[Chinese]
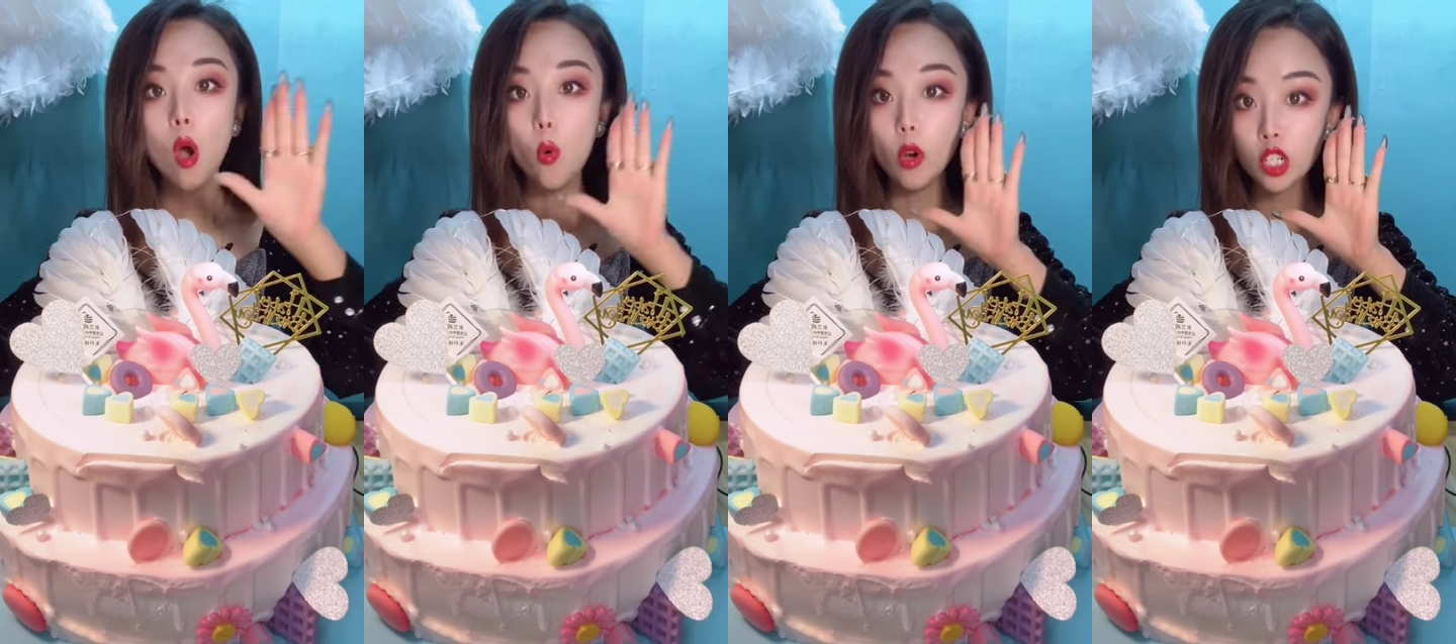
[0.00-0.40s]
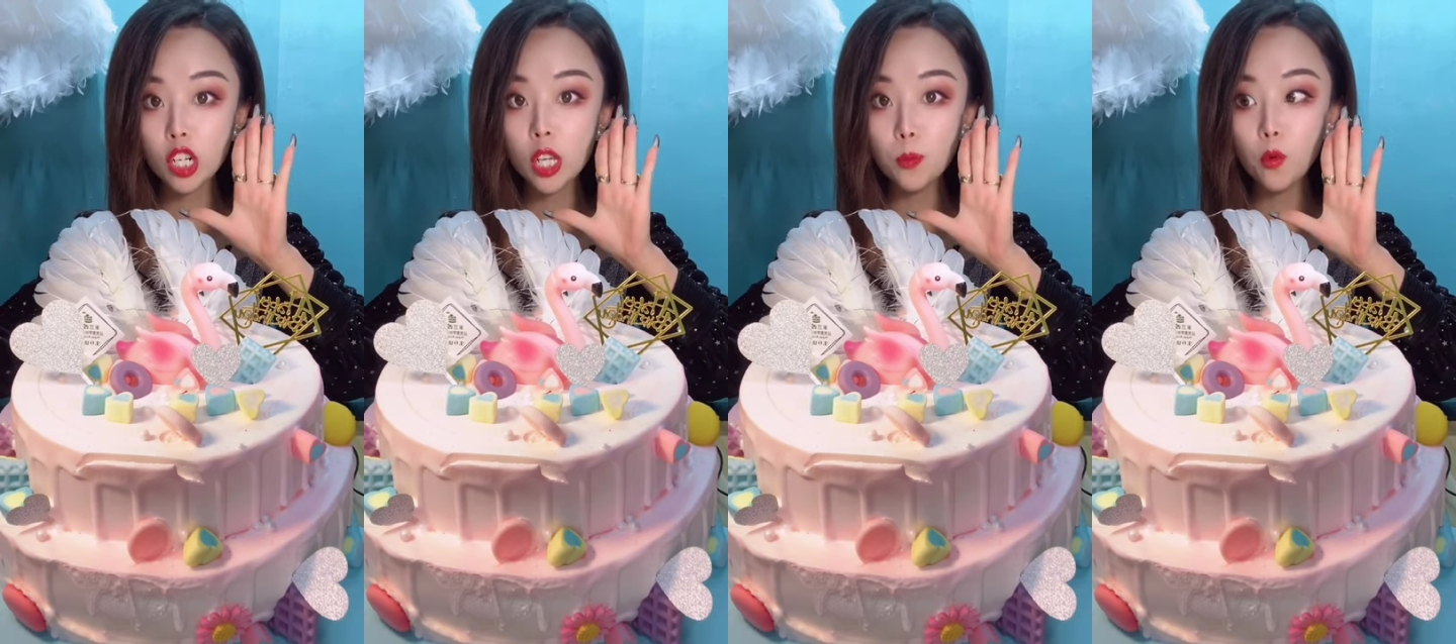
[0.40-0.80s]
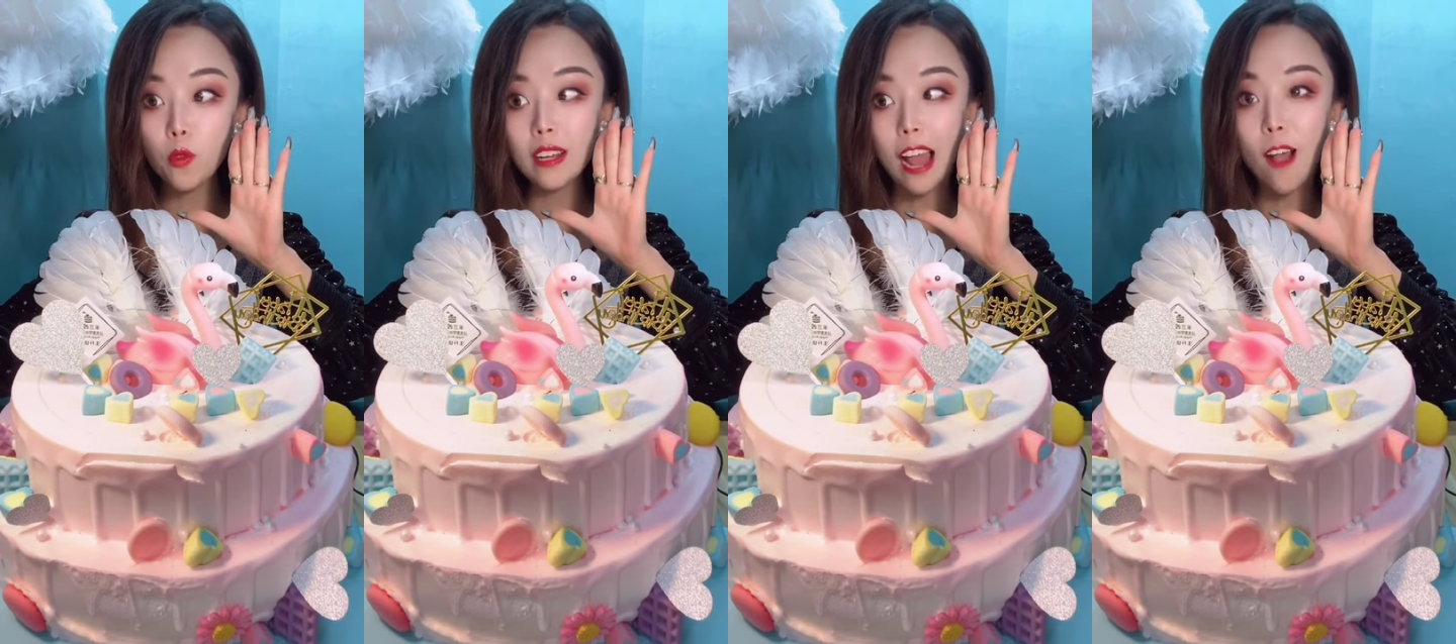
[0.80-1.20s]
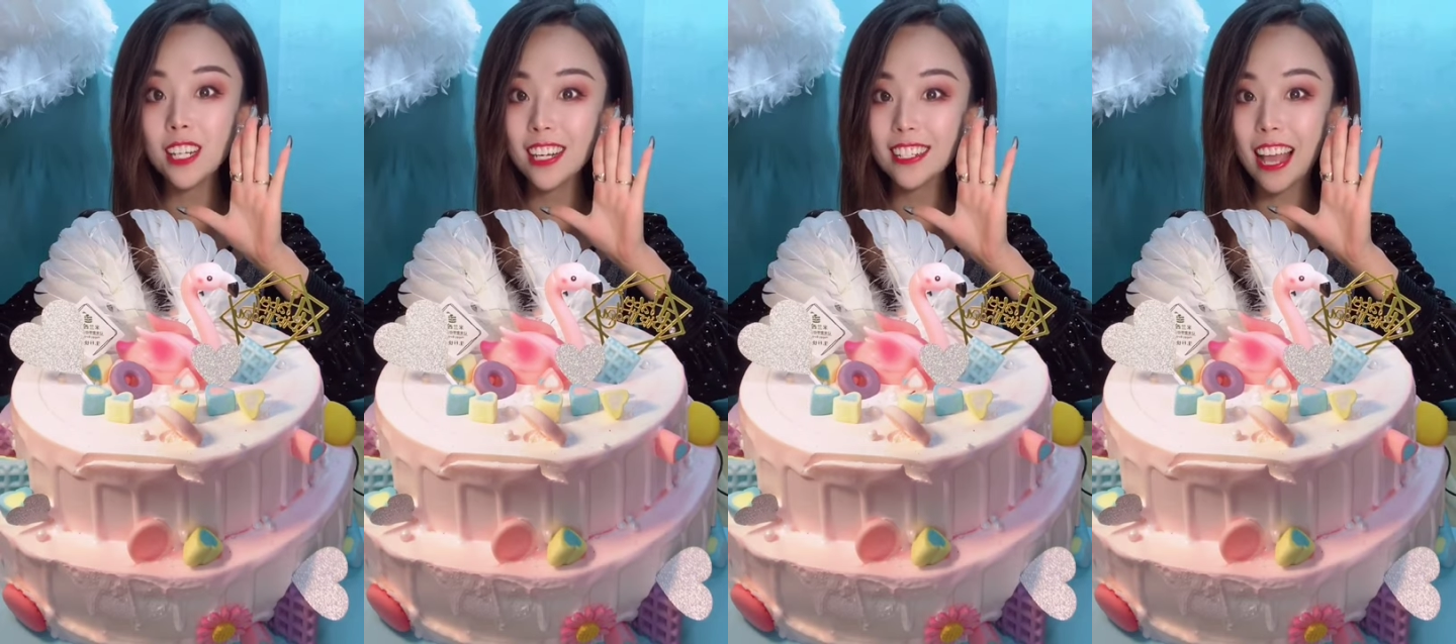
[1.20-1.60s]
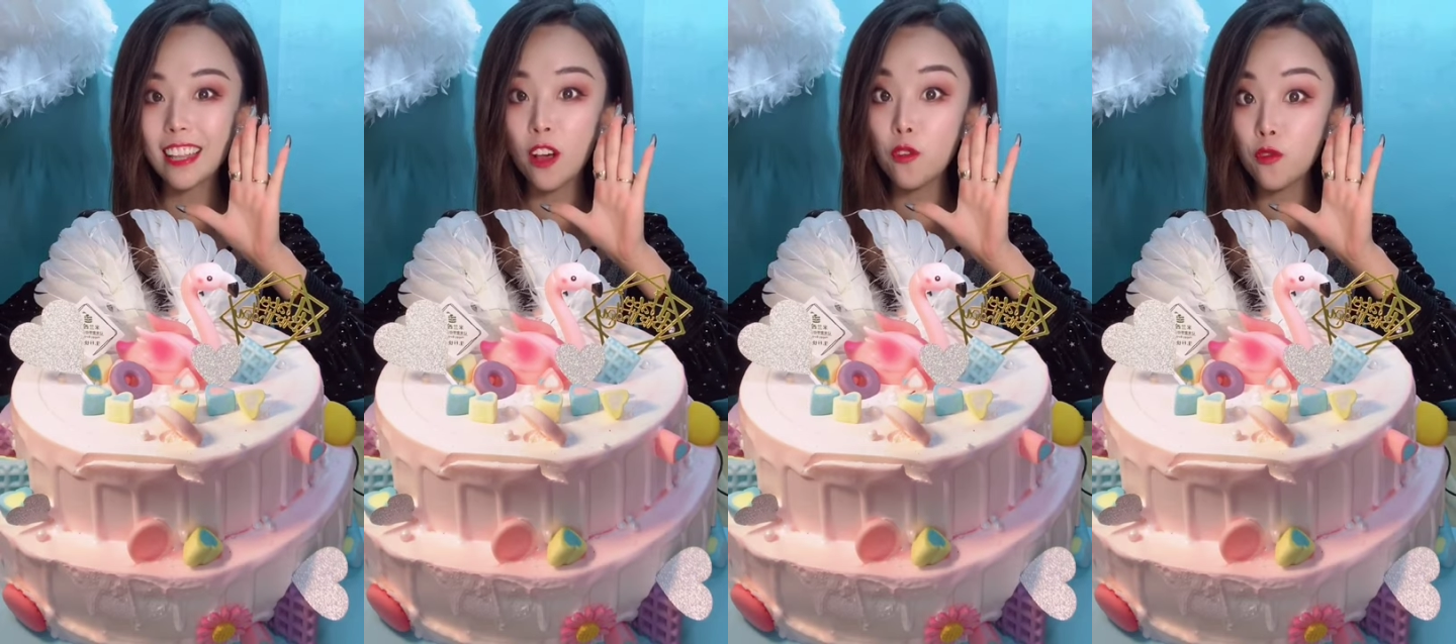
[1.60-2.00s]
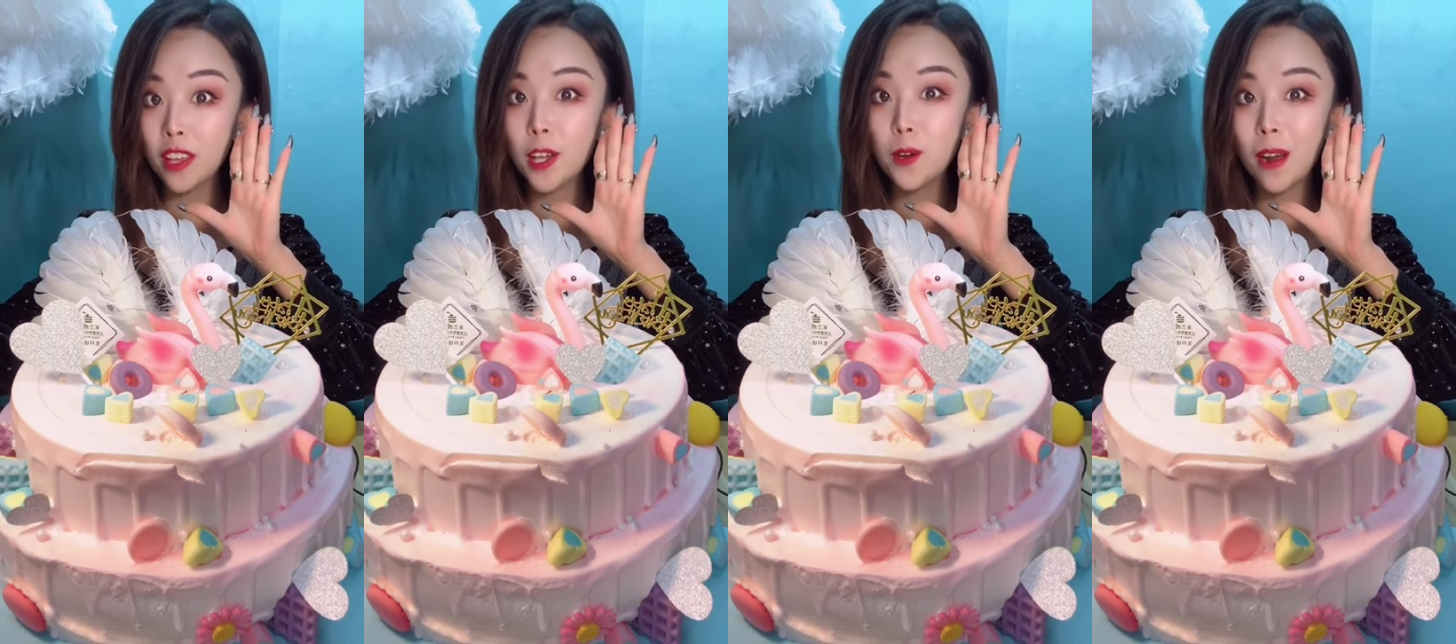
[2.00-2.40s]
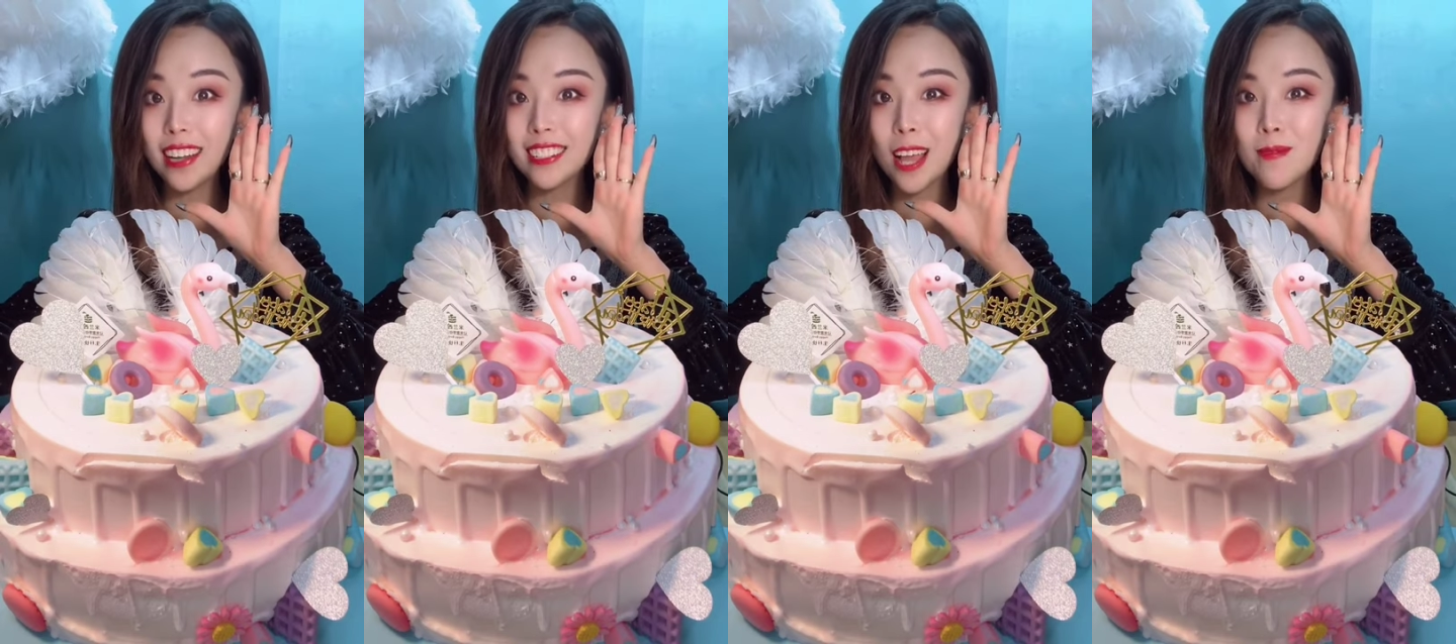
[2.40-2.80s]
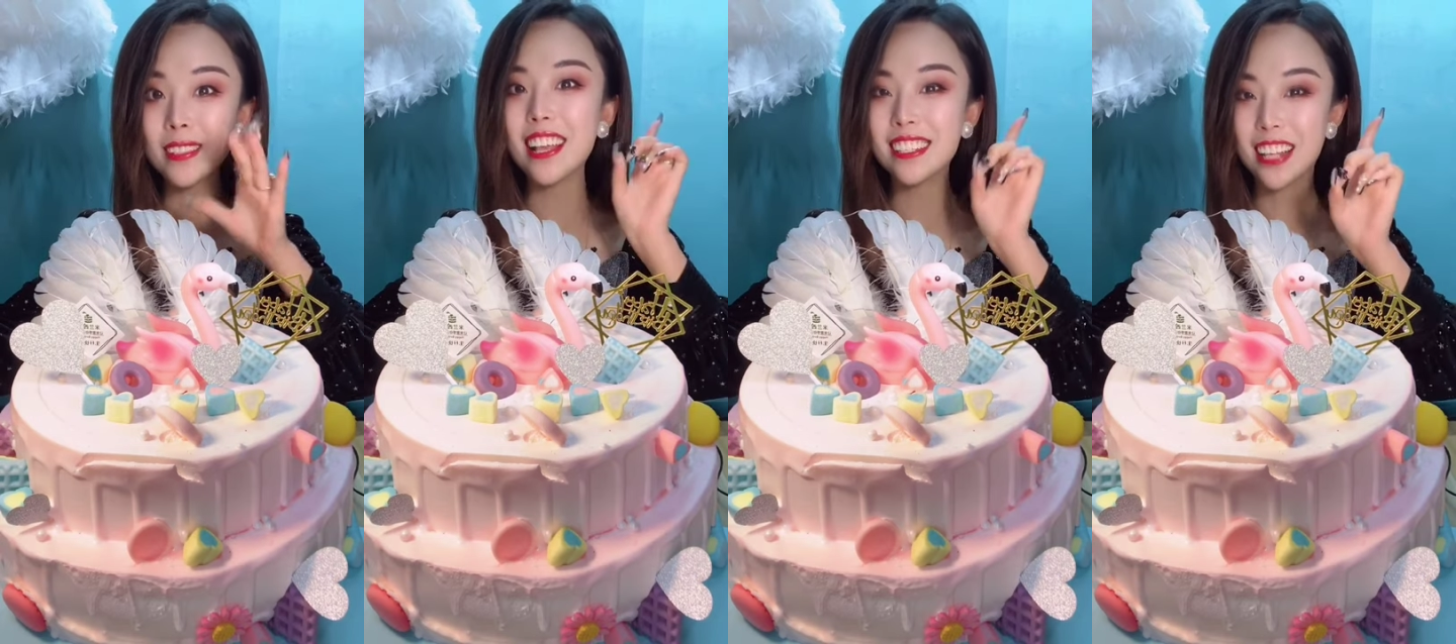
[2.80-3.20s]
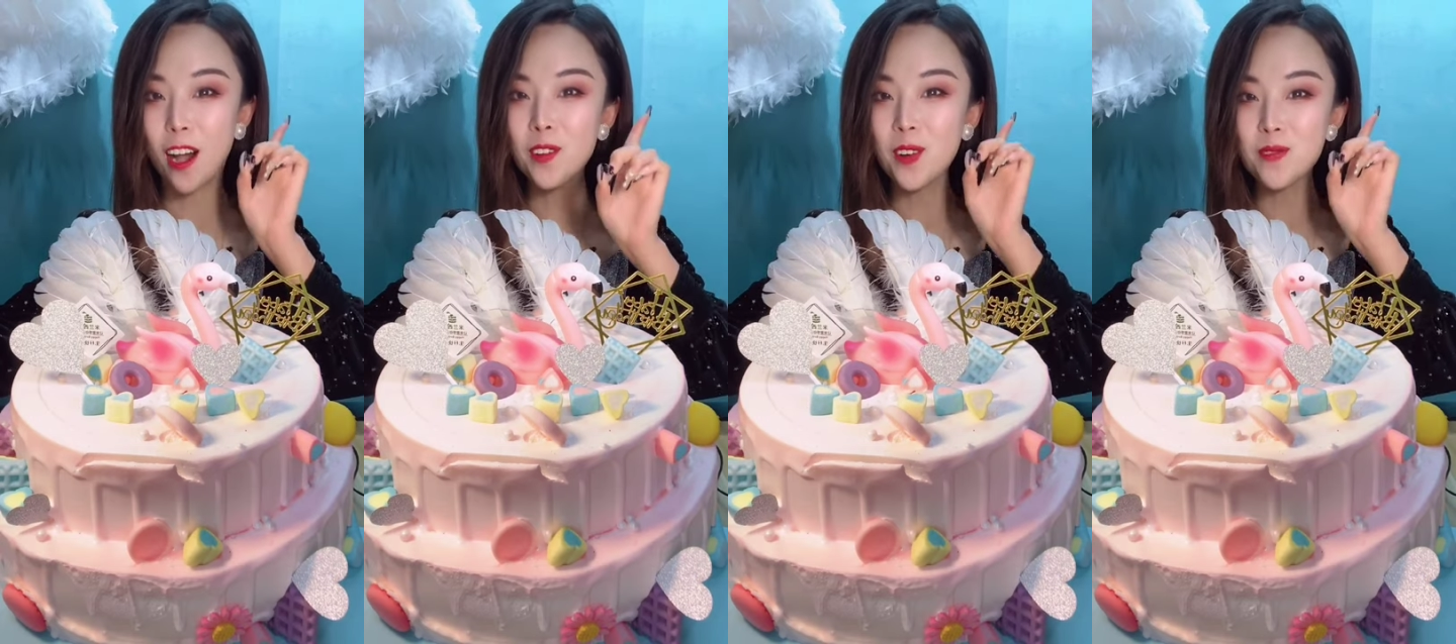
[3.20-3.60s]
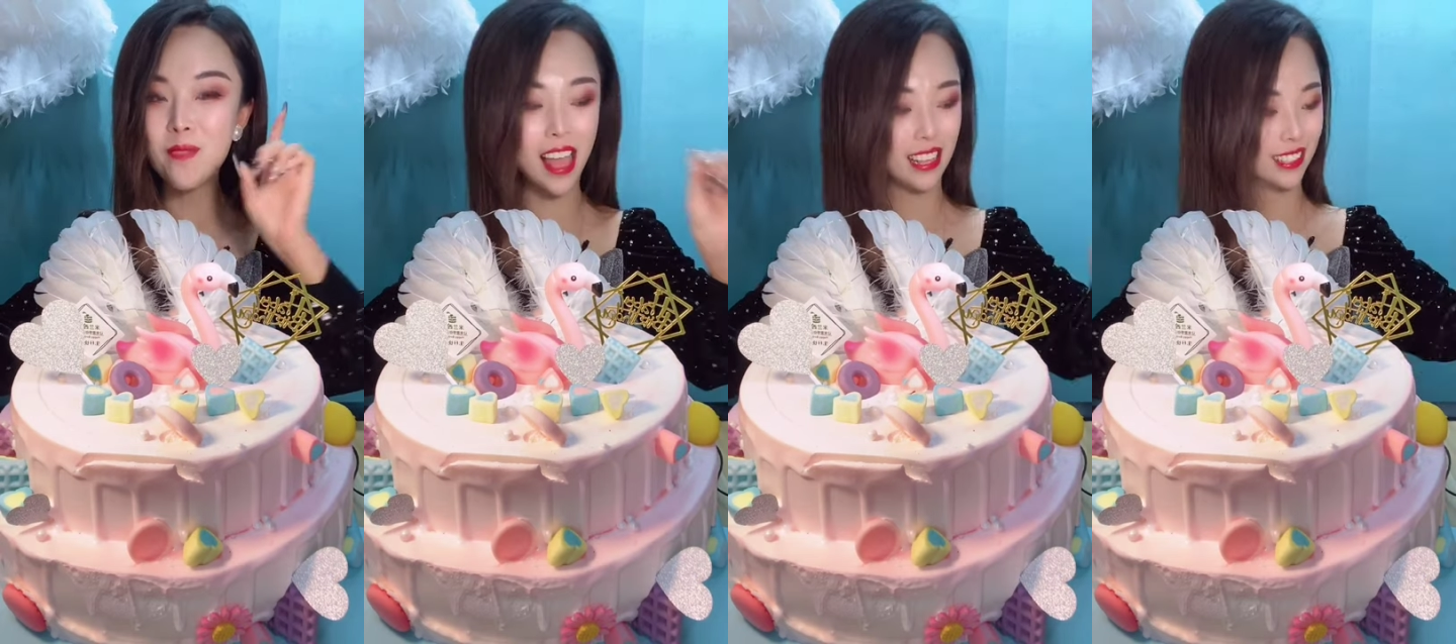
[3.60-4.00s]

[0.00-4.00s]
我吃一部分，然后剩下的分给我儿子他们的小伙伴。